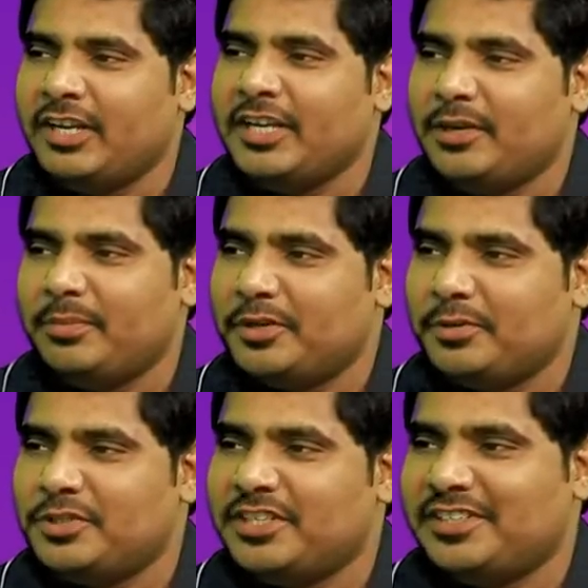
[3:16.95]
వెంకీ అని పేరు
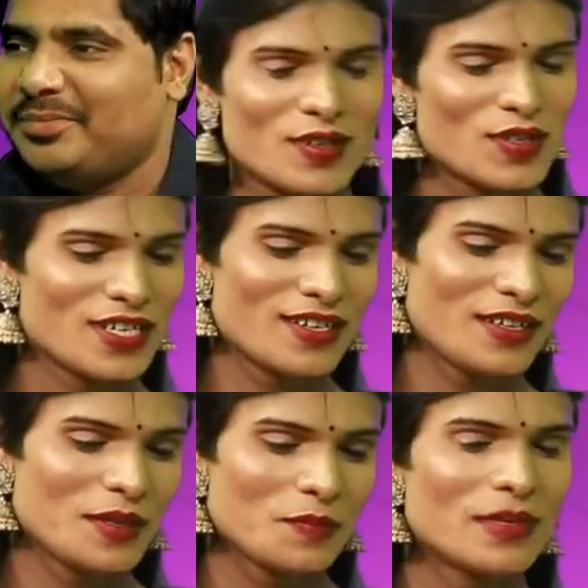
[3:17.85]
వచ్చేది
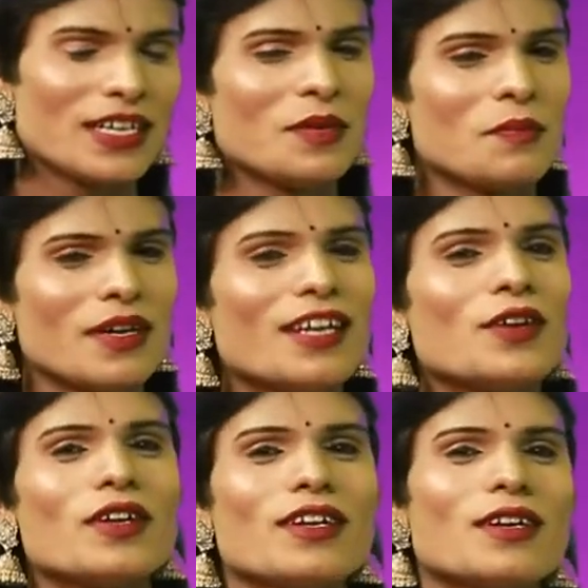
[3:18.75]
వచ్చేది బట్ ఇప్పుడైనా
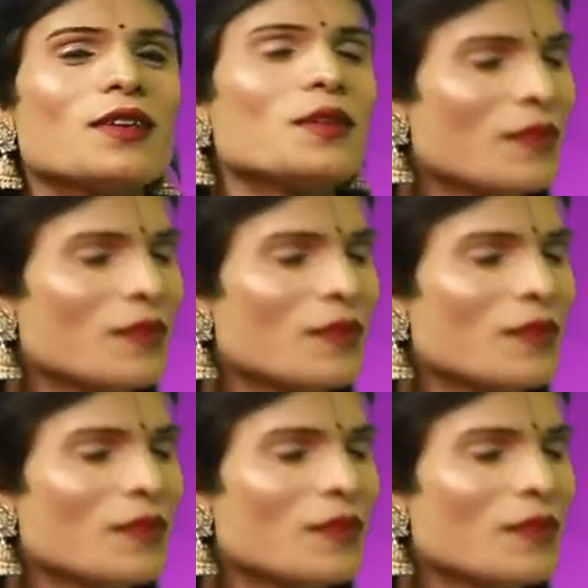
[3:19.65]
ఎవరైనా